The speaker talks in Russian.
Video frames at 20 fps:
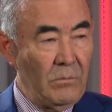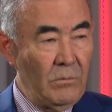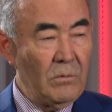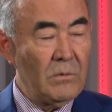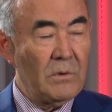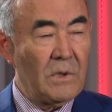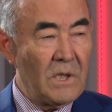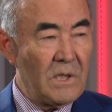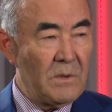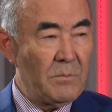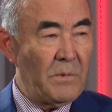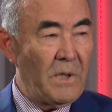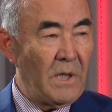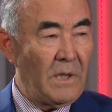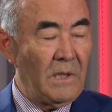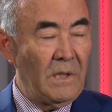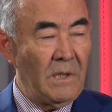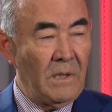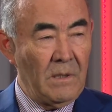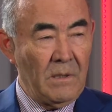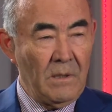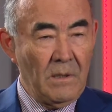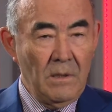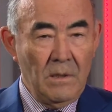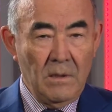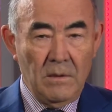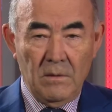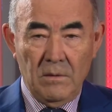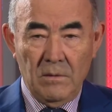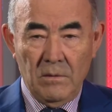ну, скажем, такие
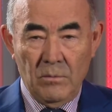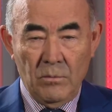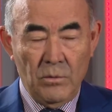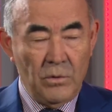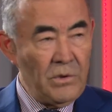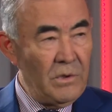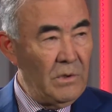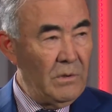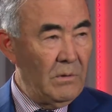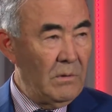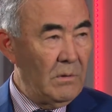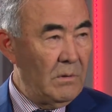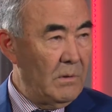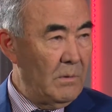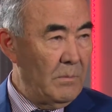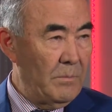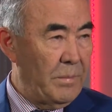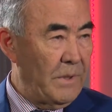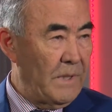очень э,